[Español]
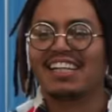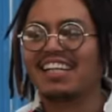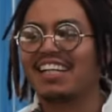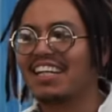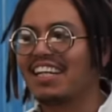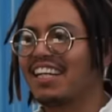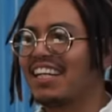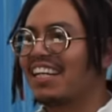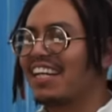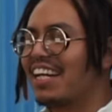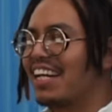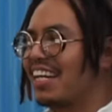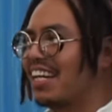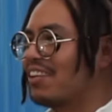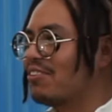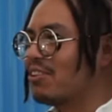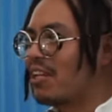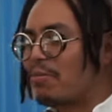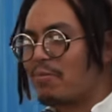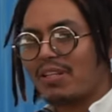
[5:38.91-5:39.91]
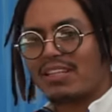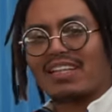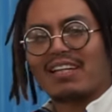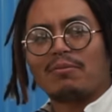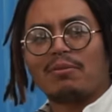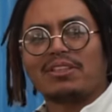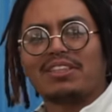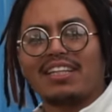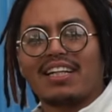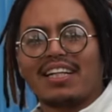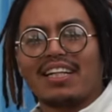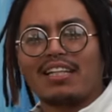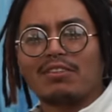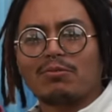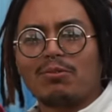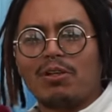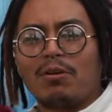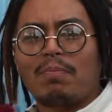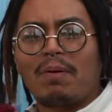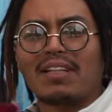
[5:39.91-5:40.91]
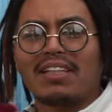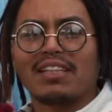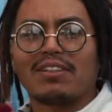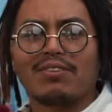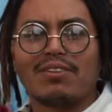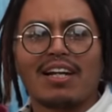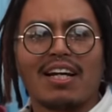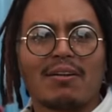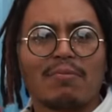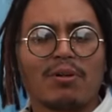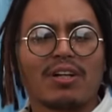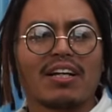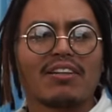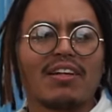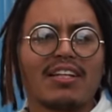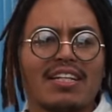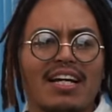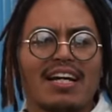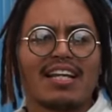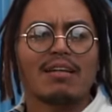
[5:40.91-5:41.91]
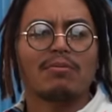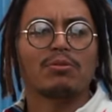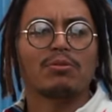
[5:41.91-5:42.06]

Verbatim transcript: Y eh, un ambiente de micheladas muy particular porque no hay nada de